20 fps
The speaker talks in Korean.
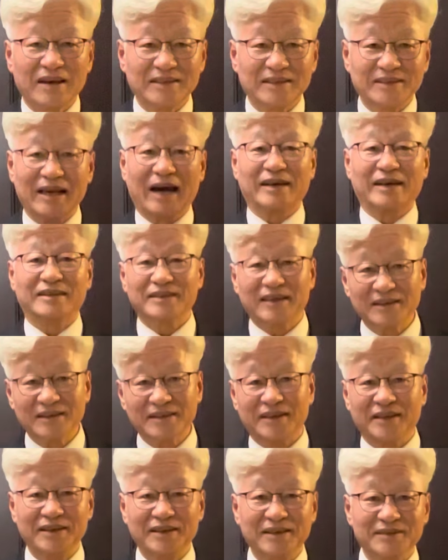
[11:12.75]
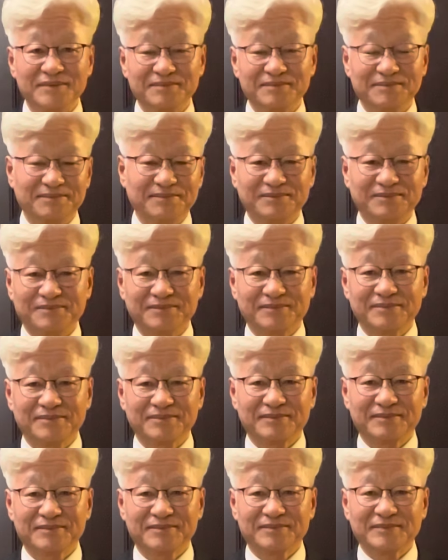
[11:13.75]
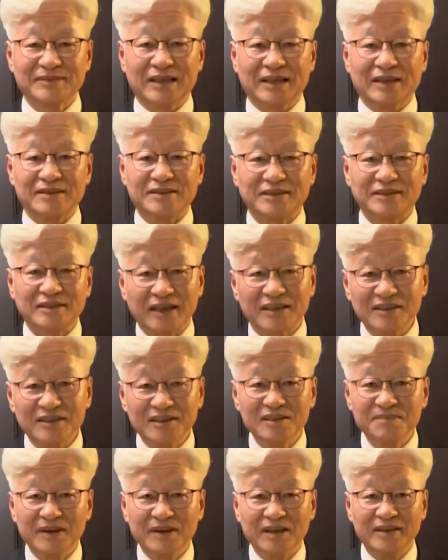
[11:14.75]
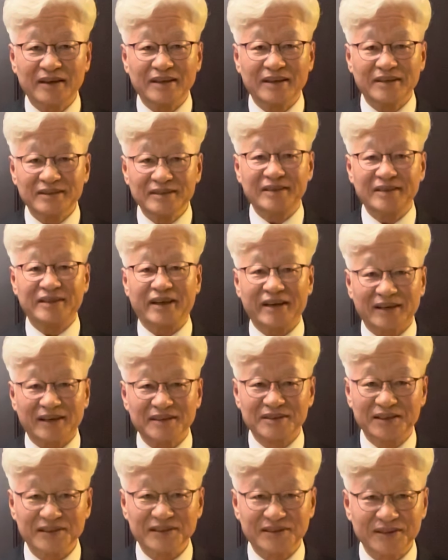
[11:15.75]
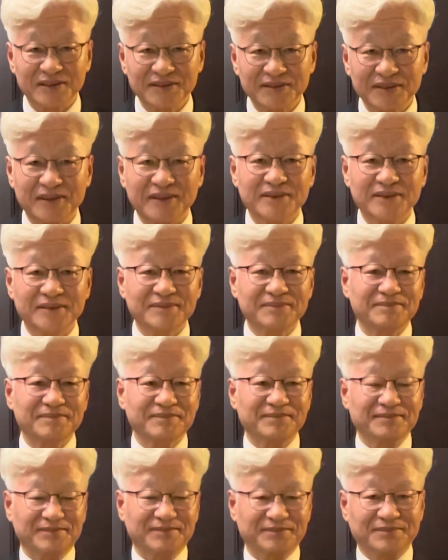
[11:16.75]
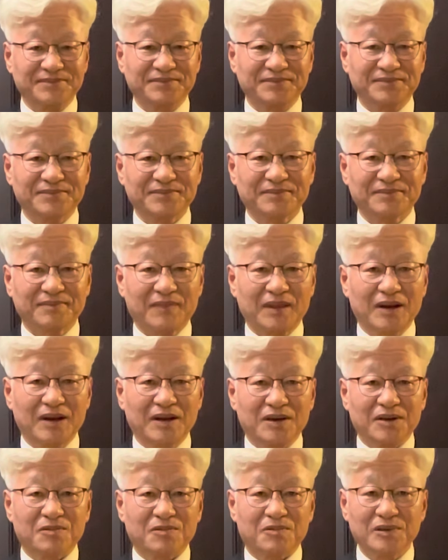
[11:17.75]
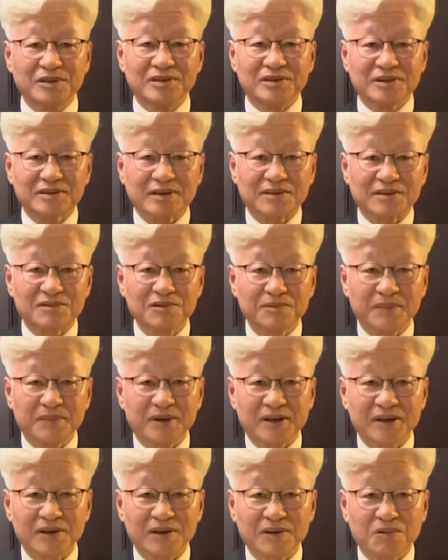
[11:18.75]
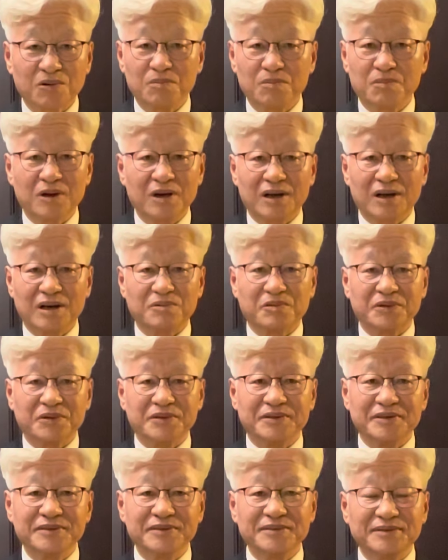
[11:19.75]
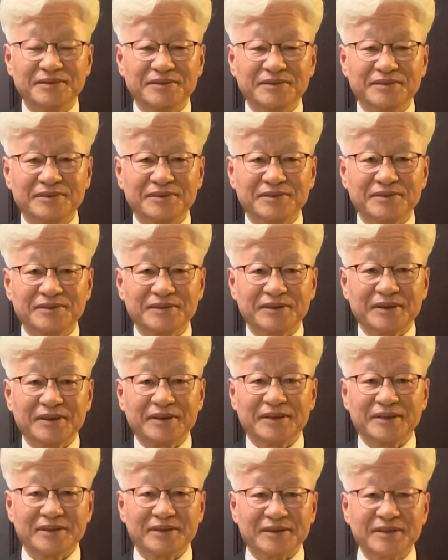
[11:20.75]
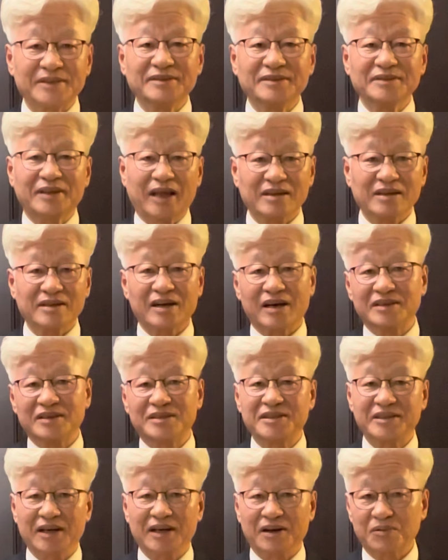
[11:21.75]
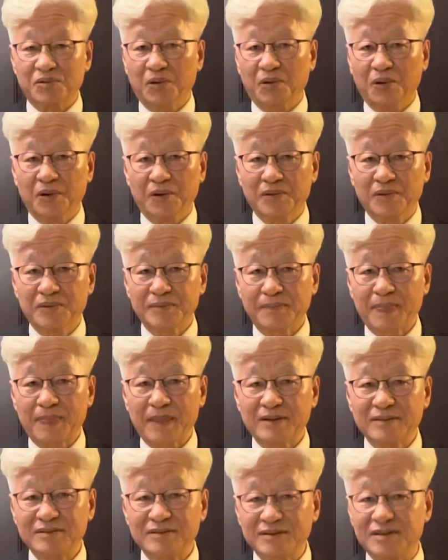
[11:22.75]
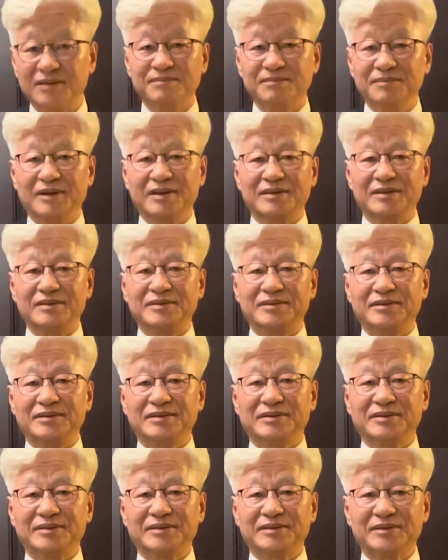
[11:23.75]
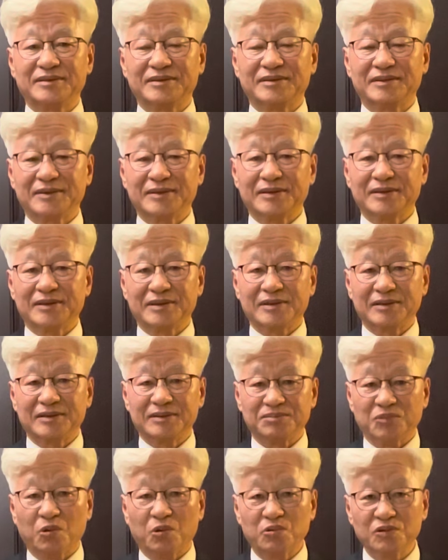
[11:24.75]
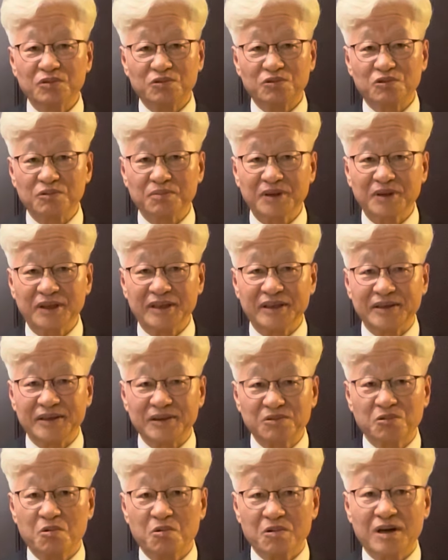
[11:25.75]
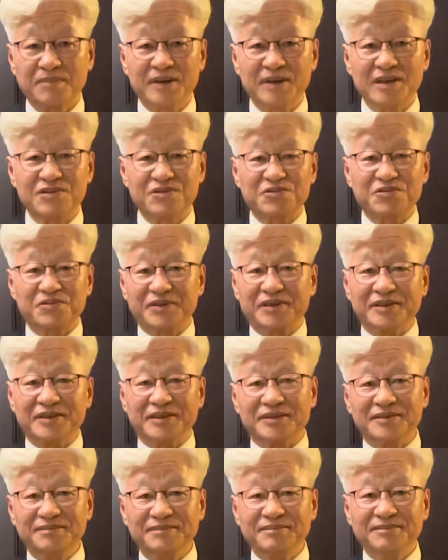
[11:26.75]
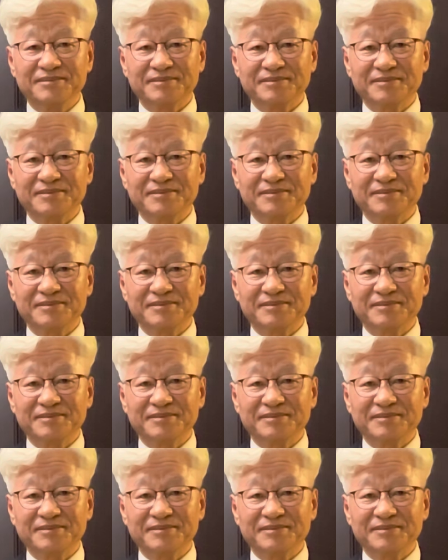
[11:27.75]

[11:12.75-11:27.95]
양당에 자기들만의 류기에 갇혀 있어서 권력 다툼에 골몰하고 있는 그런 당과 같지 않고 정말 모든 국민이 공감할 수 있는